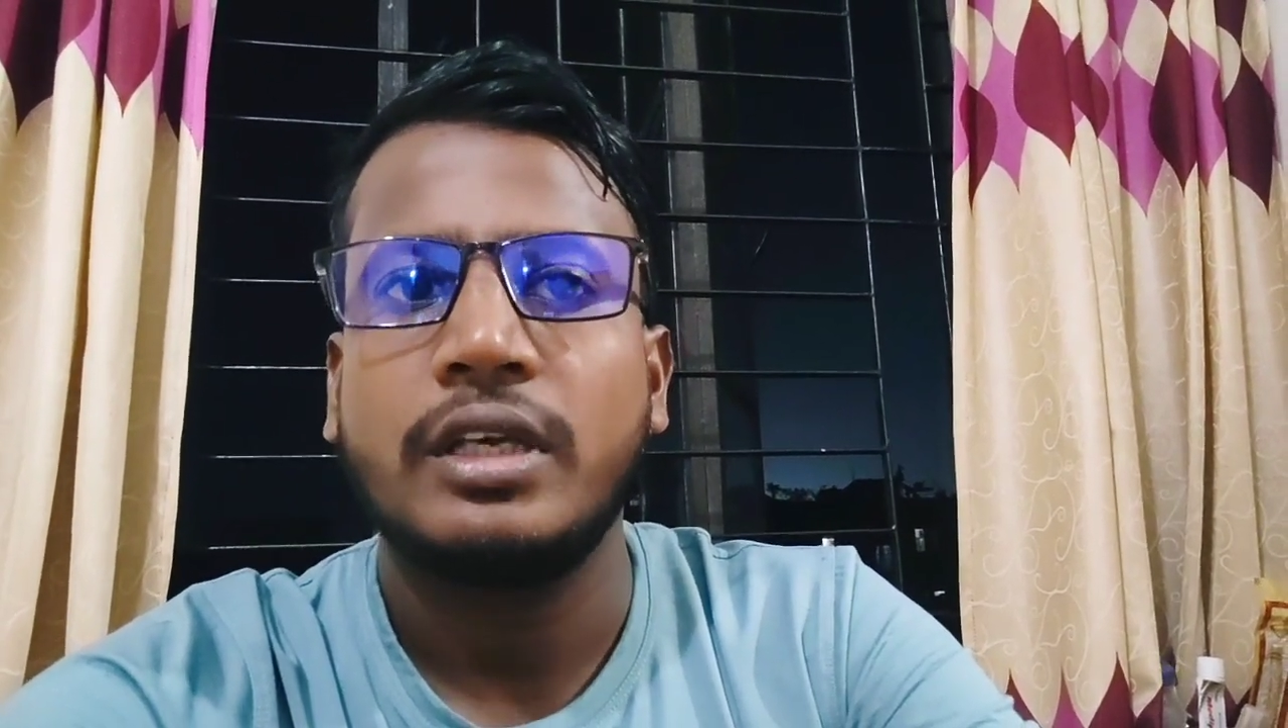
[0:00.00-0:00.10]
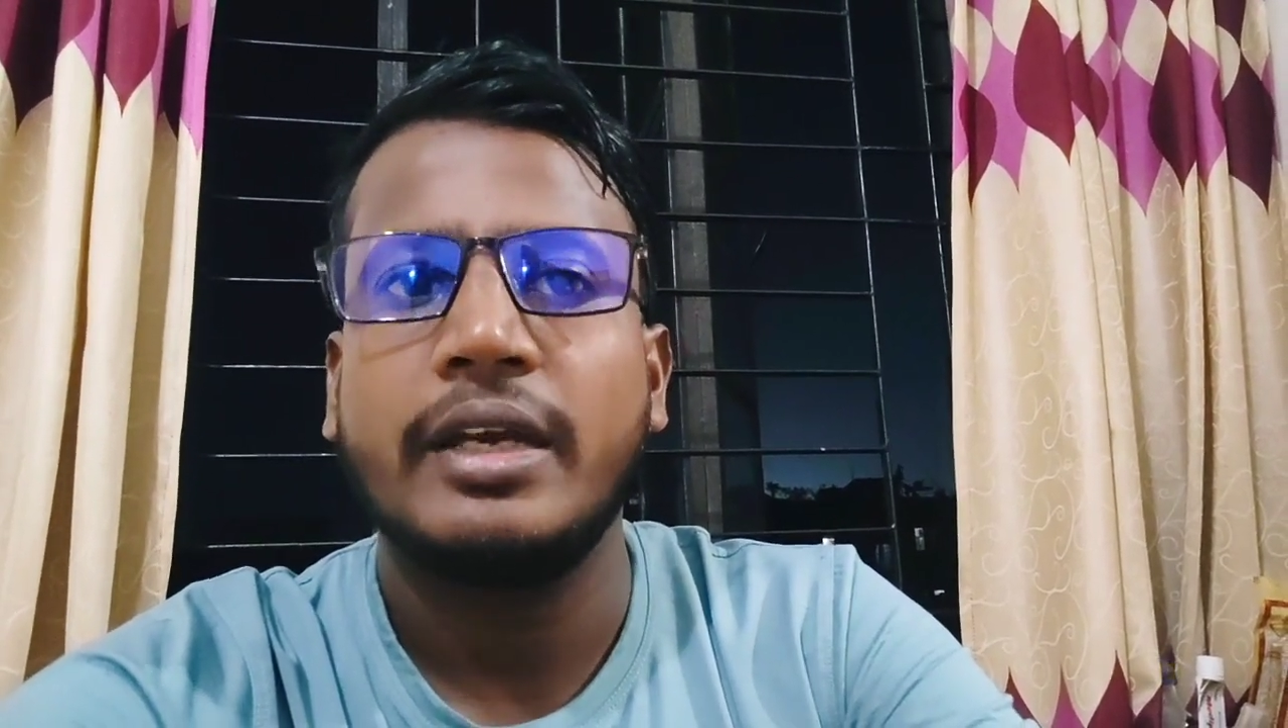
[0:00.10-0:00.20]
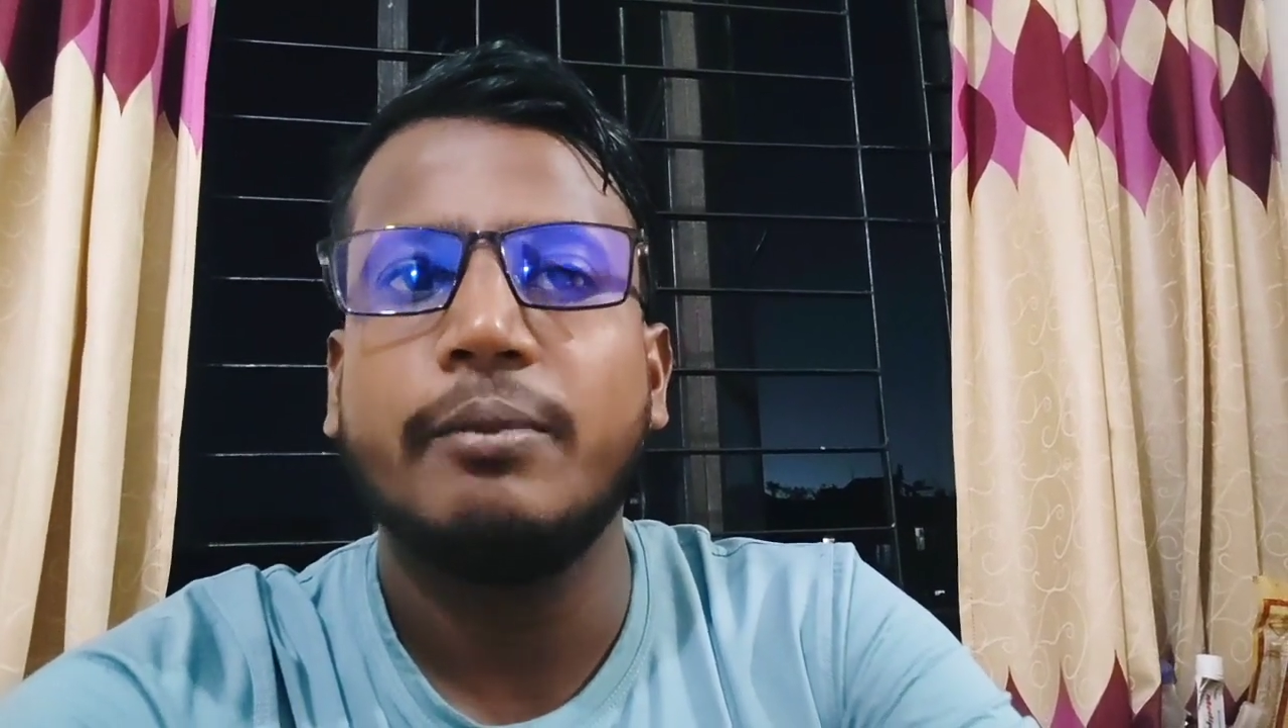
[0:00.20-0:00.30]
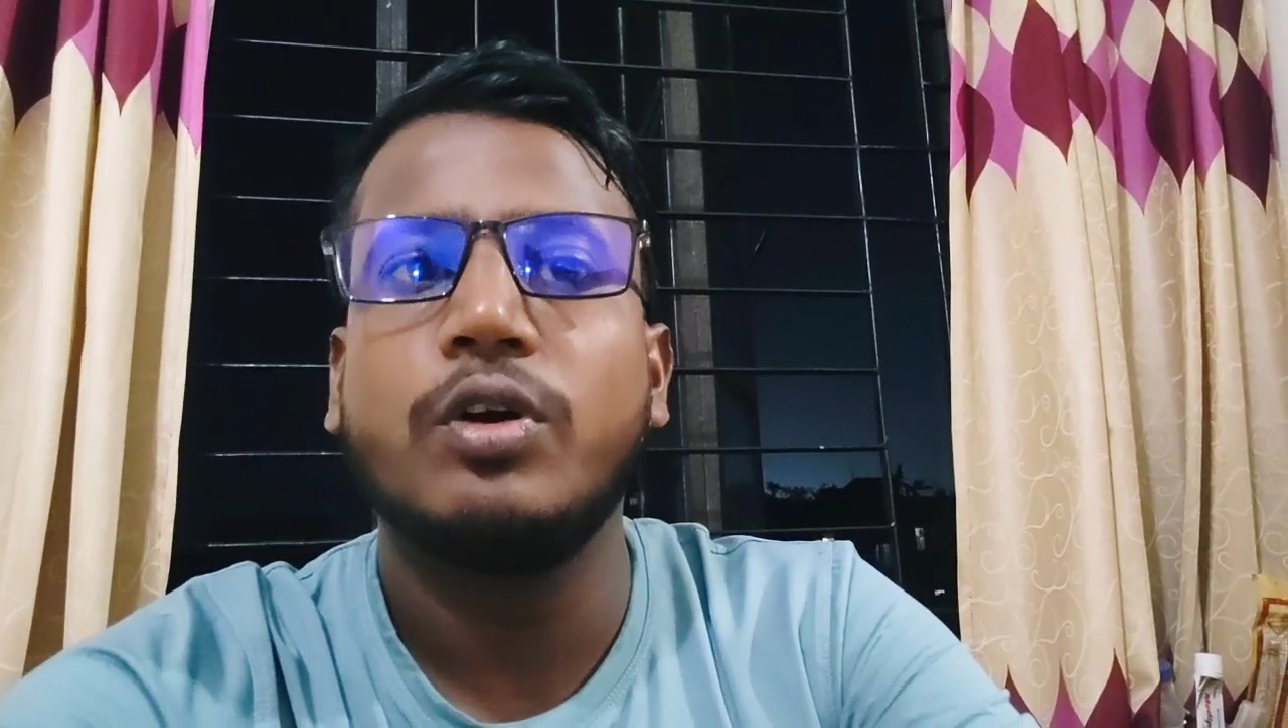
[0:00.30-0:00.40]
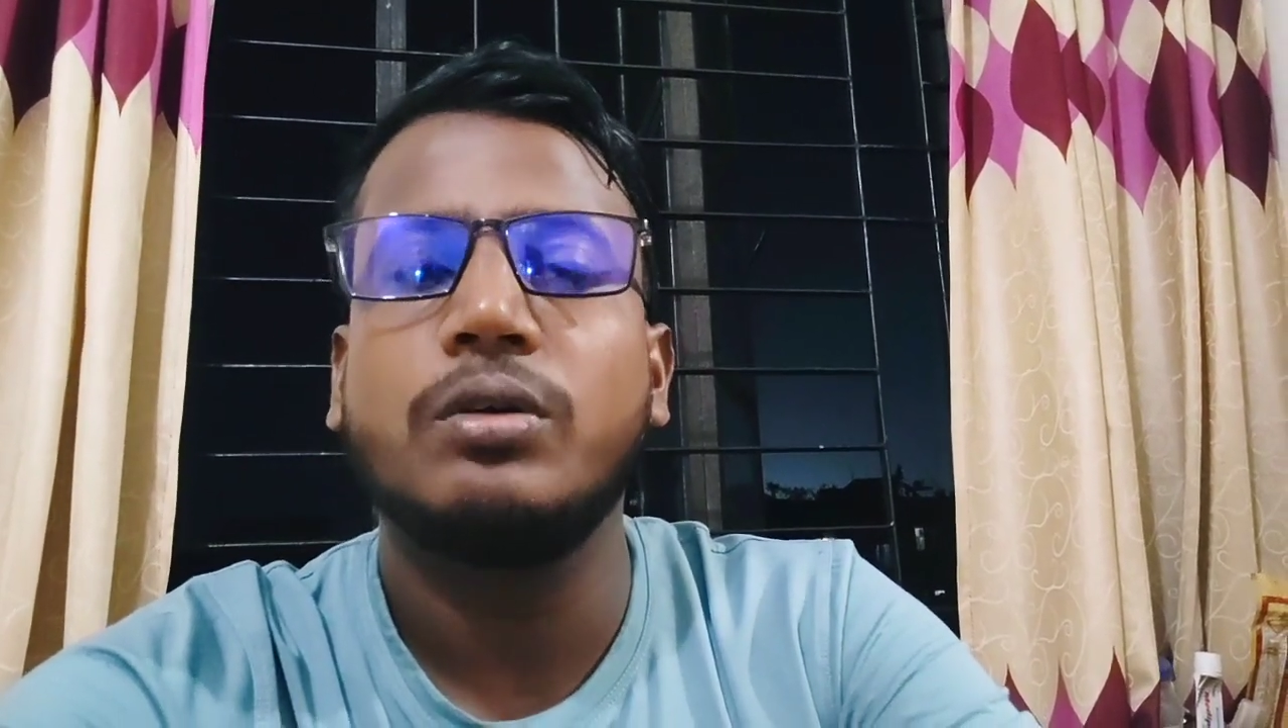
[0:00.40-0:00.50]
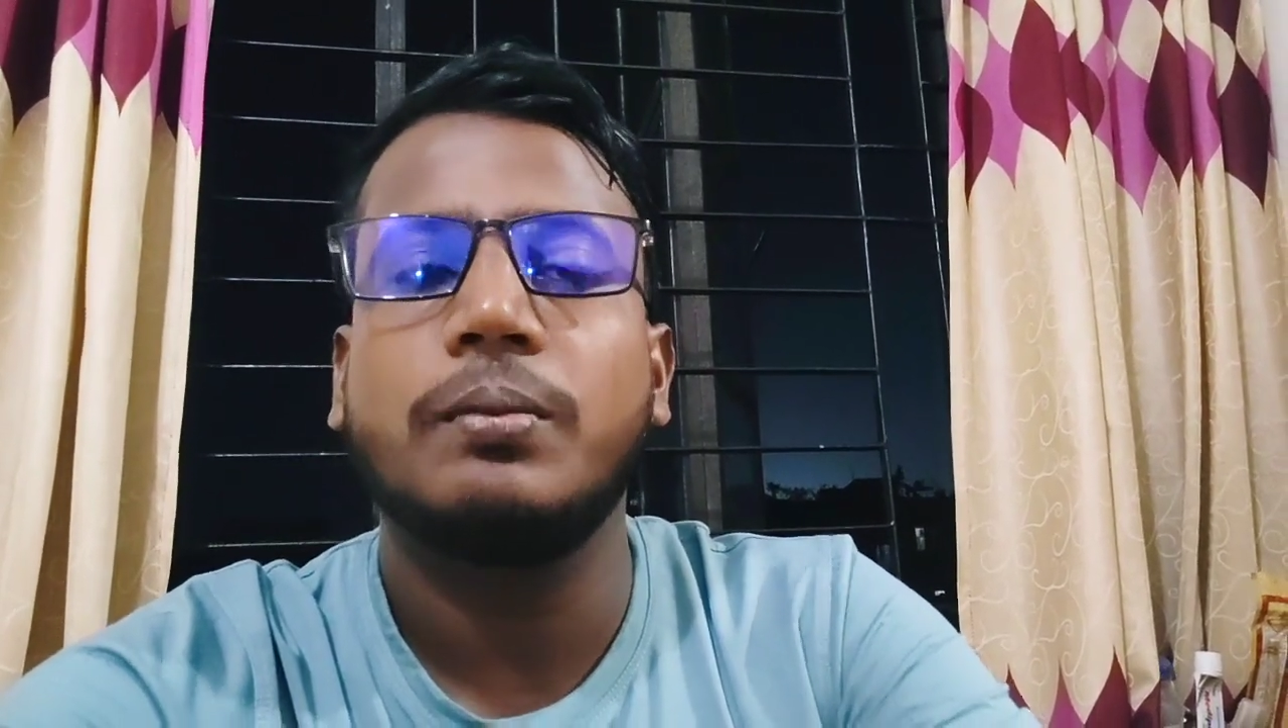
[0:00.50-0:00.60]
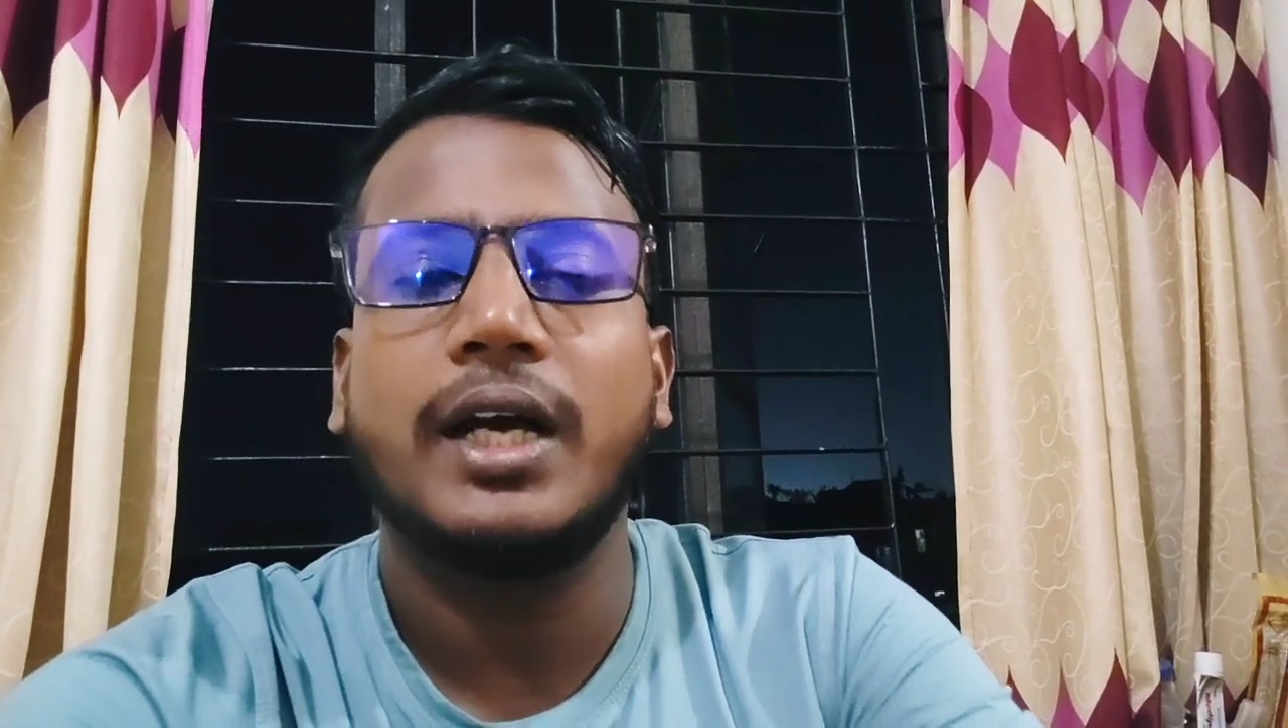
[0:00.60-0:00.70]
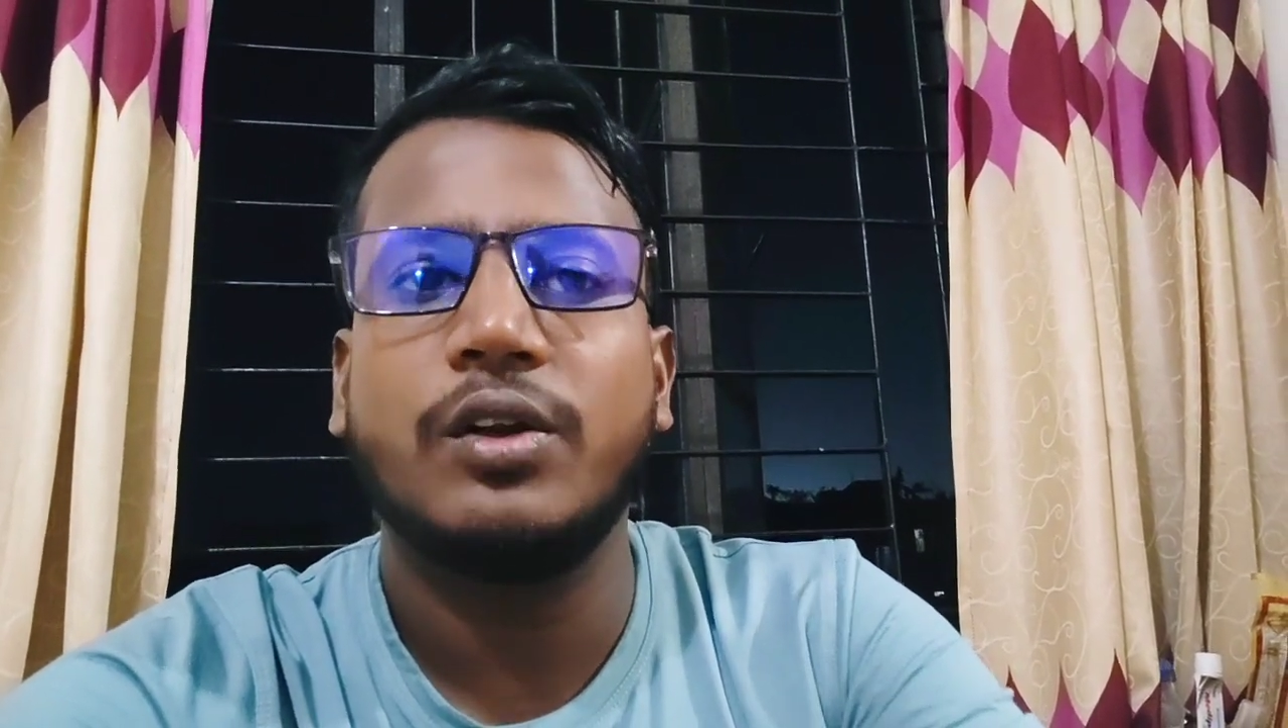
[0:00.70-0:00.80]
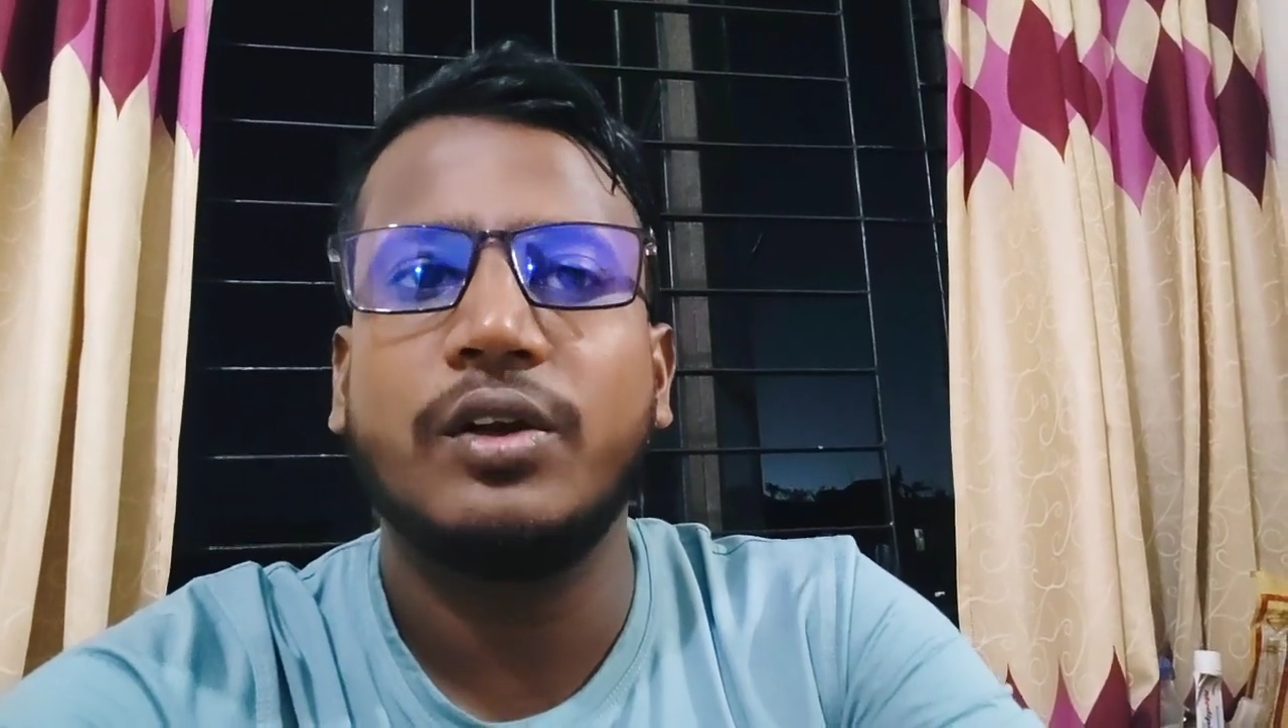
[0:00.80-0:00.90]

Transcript: এবং ভালো